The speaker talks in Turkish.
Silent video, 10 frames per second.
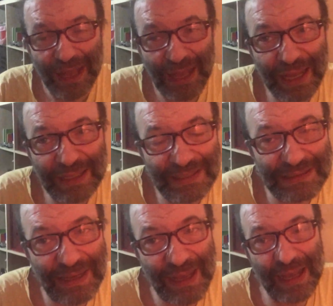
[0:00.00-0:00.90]

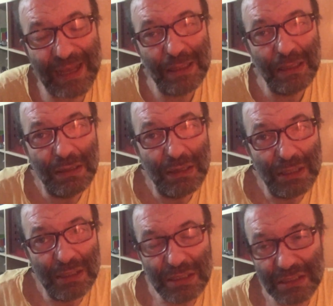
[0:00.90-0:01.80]
adeta
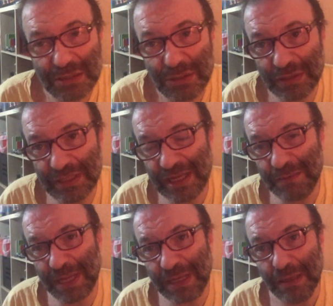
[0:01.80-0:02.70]
yırtıyor değil
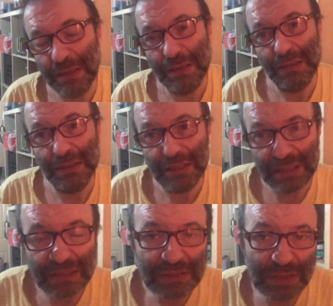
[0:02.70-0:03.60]
mi?
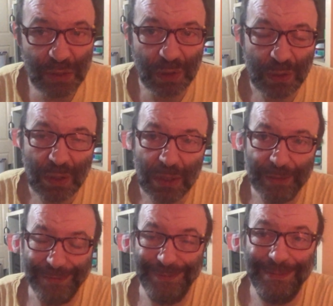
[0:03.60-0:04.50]
Yırtıyor.
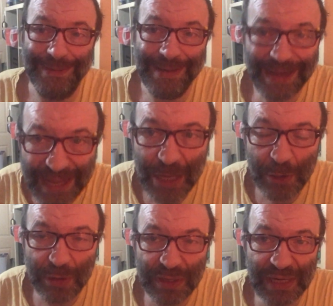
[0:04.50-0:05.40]
Niye
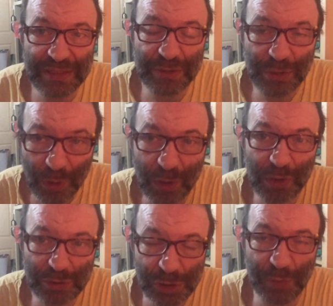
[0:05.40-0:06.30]

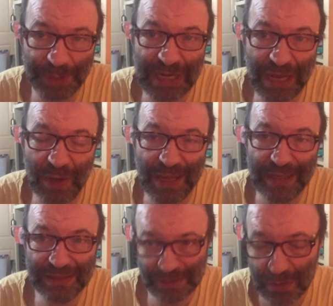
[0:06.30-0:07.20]
öğretiyor
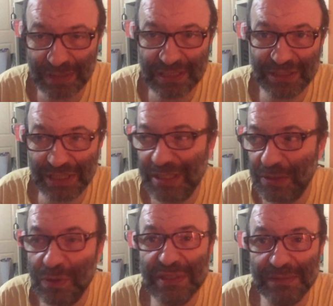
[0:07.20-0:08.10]
Schopenhauer? Son derece
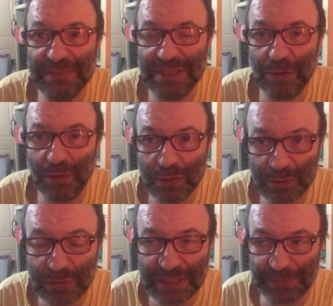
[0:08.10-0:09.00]
Hinduizm'de de
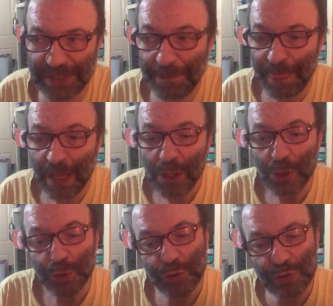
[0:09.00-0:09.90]
olduğu gibi
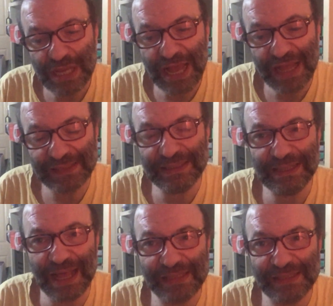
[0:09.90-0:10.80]

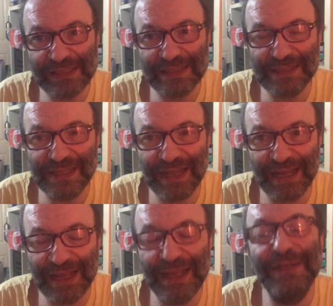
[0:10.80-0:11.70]
dünyanın
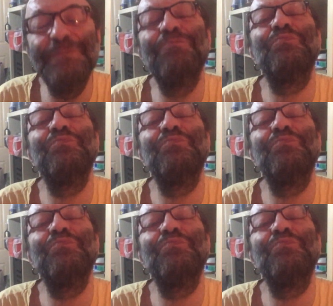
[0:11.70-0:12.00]
aslında